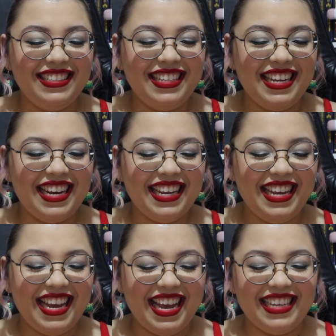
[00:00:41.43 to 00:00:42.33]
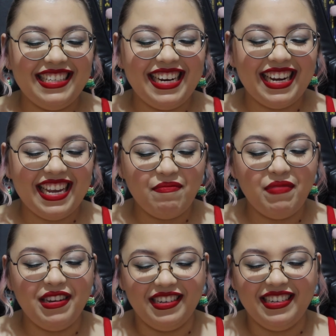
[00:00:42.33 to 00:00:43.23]
será que é? Será que é
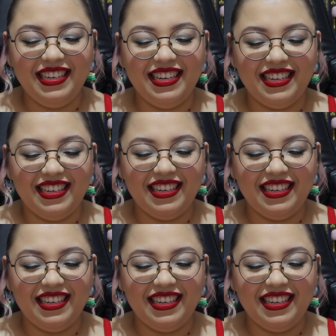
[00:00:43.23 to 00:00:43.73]
piranha?